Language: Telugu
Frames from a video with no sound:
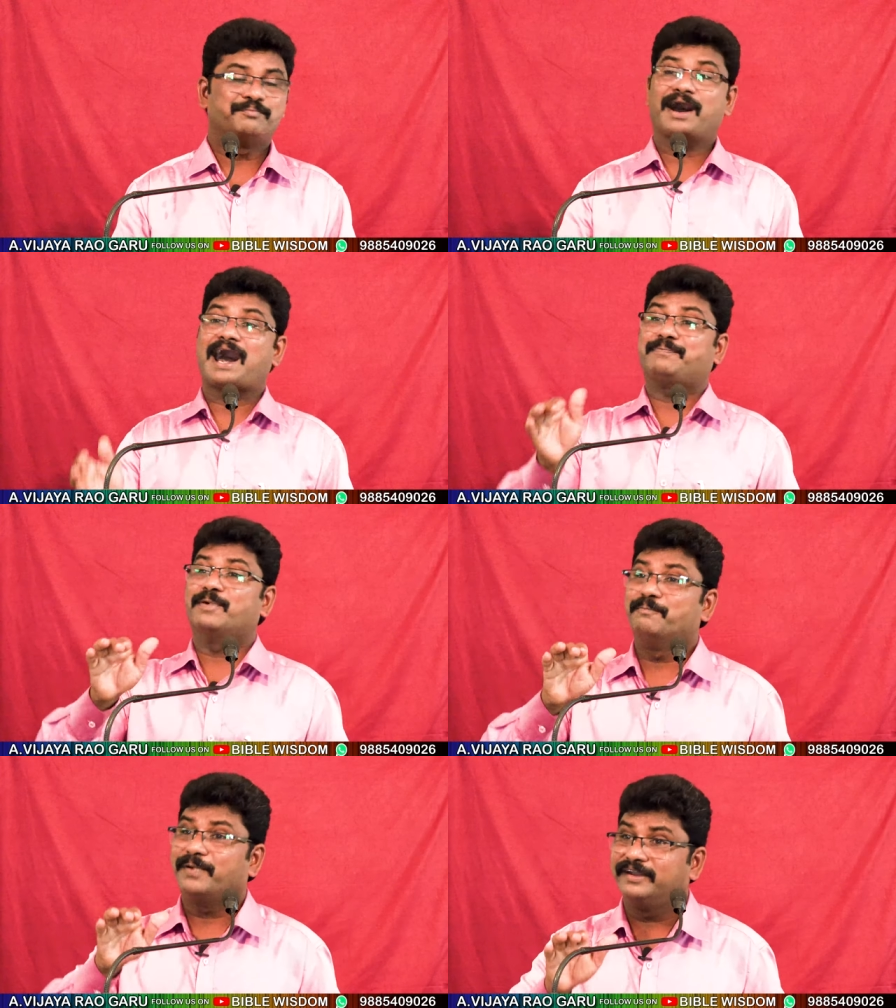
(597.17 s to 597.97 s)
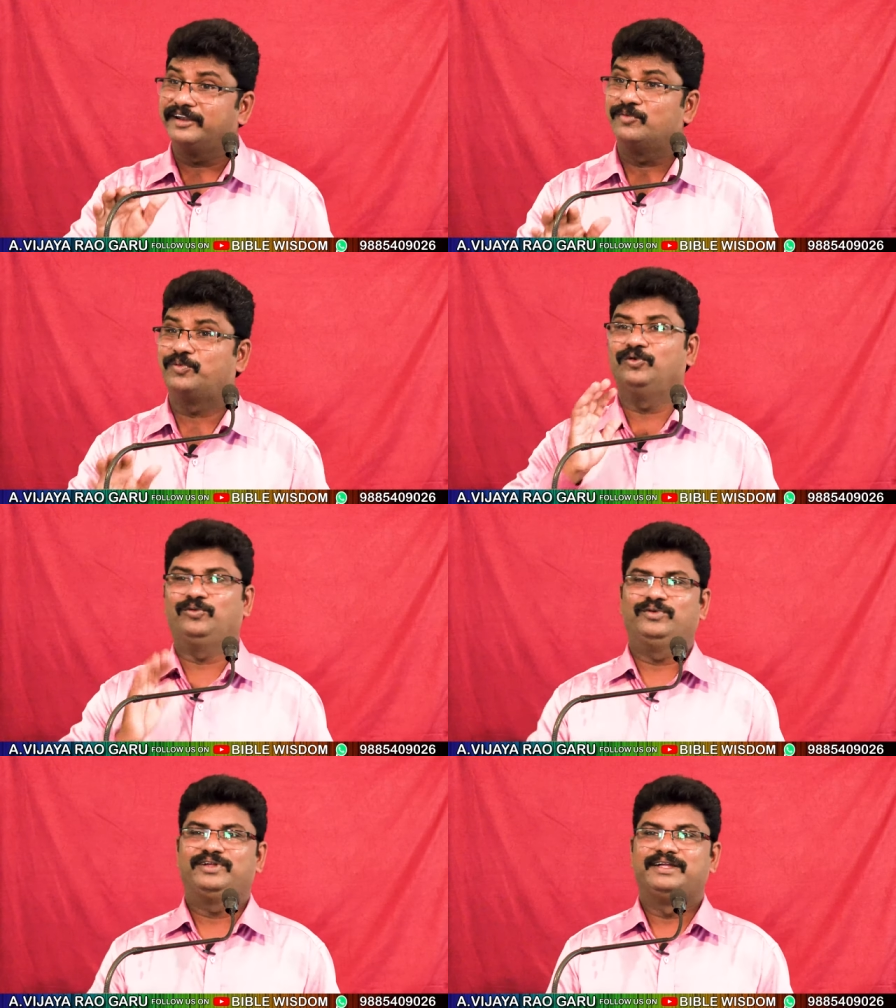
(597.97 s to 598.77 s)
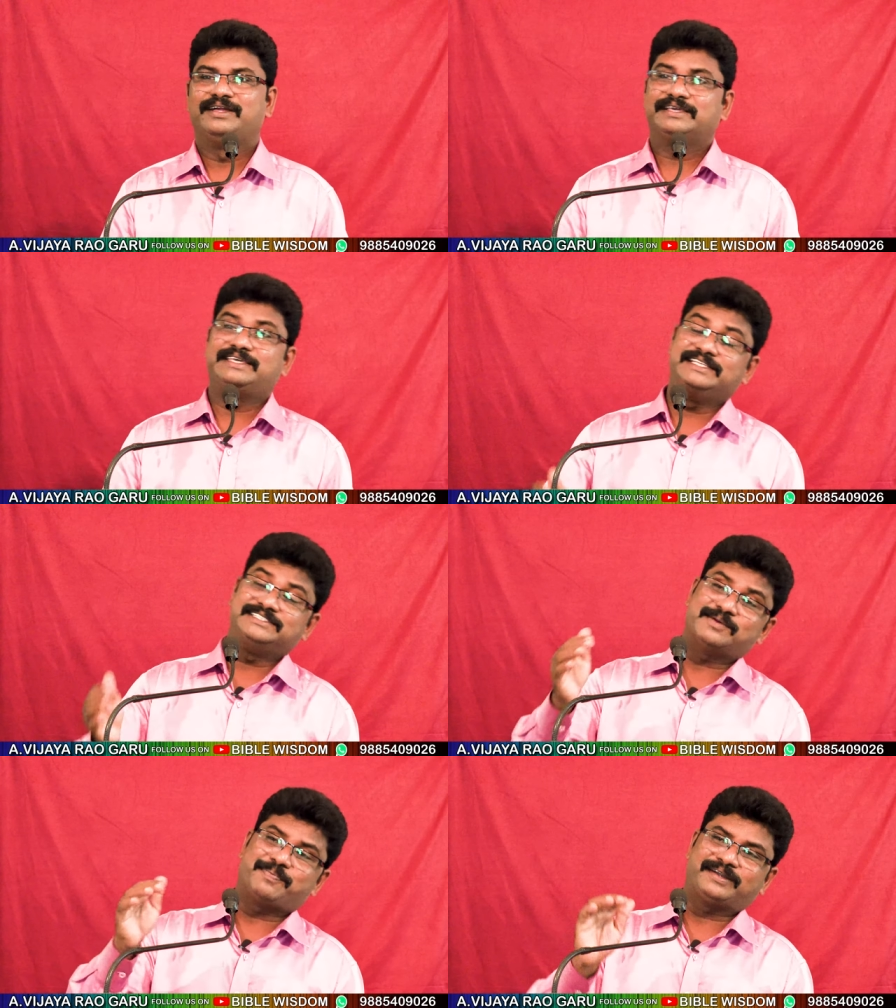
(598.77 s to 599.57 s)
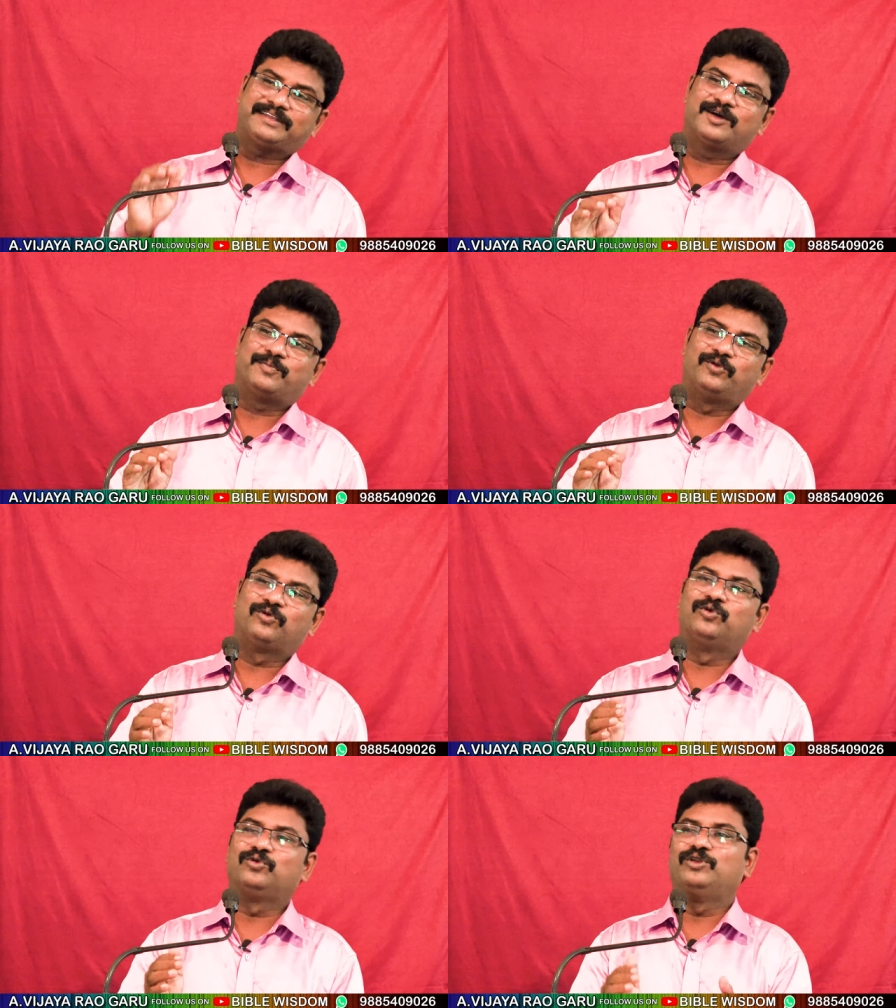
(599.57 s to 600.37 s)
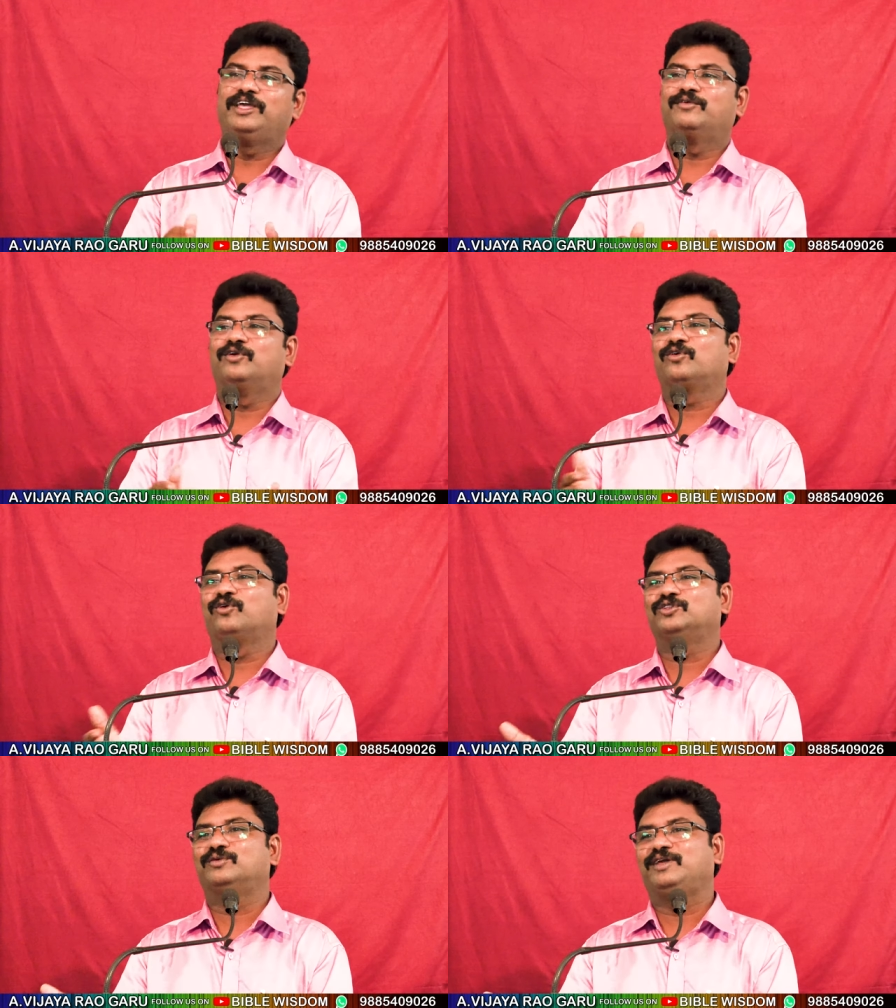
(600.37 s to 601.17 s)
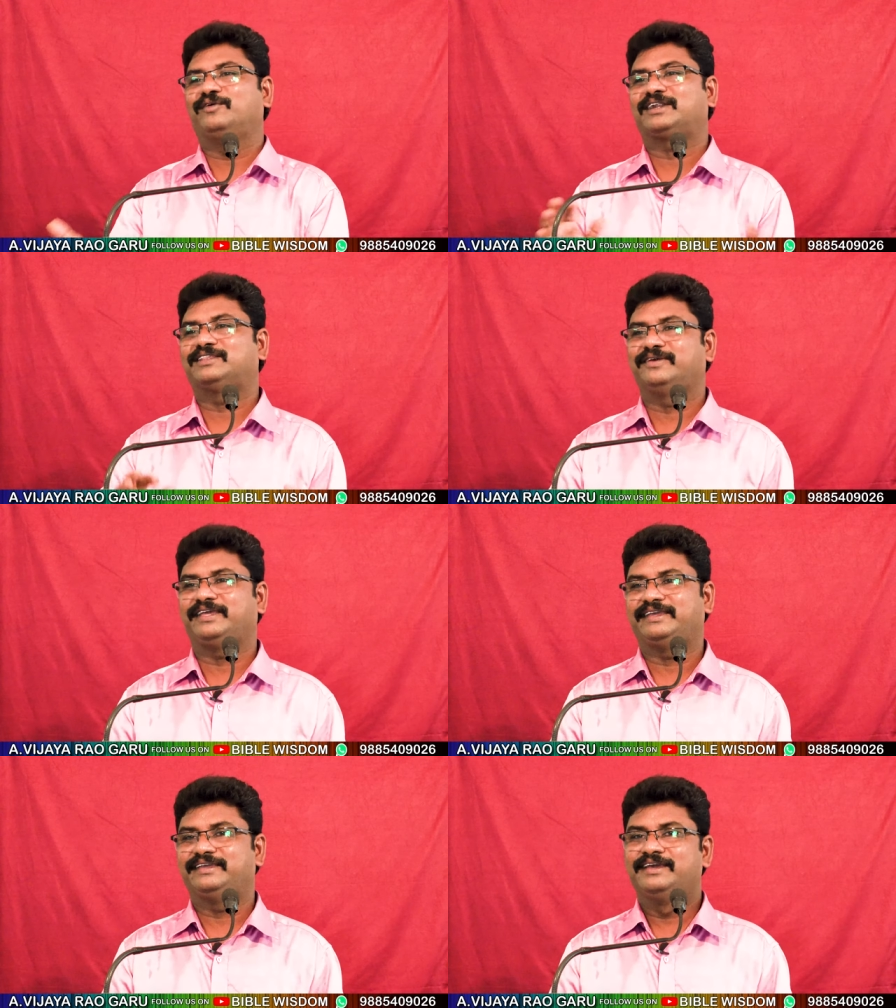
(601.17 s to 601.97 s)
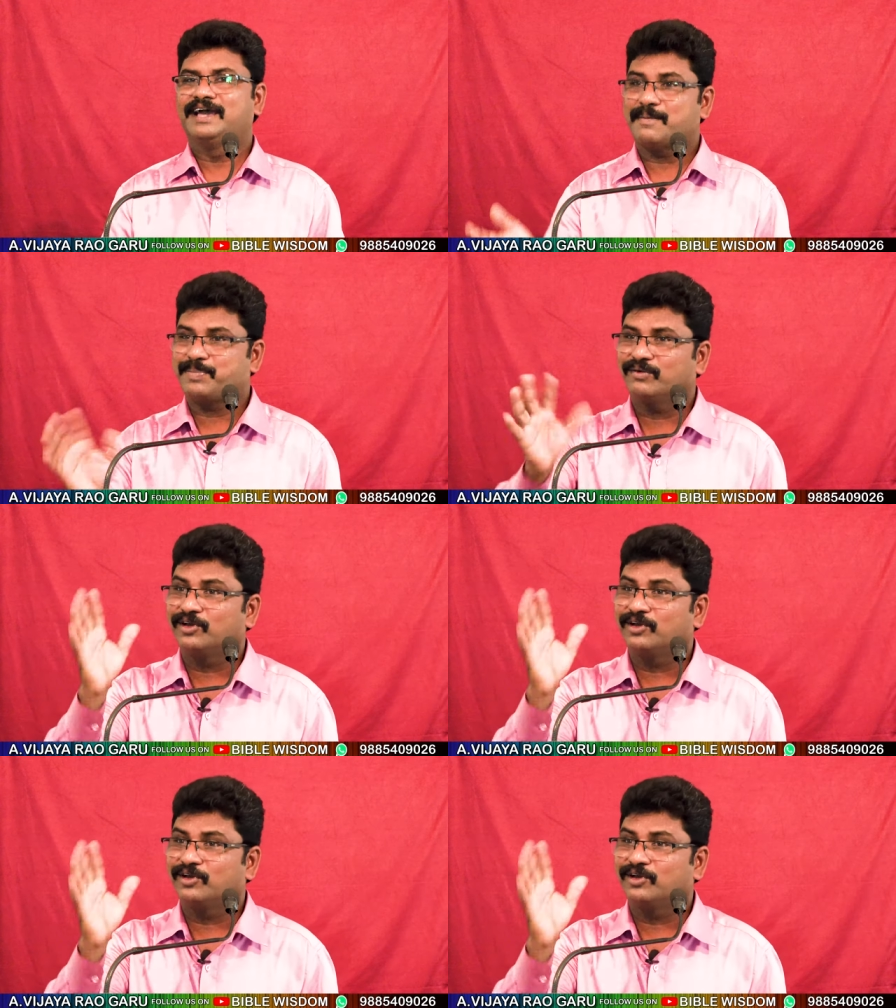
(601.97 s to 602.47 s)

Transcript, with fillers: పాపం పండినప్పుడు గింజ పట్టినప్పుడు గురుగులేవో గోధుమలేవో అర్థమయ్యాయి అప్పటి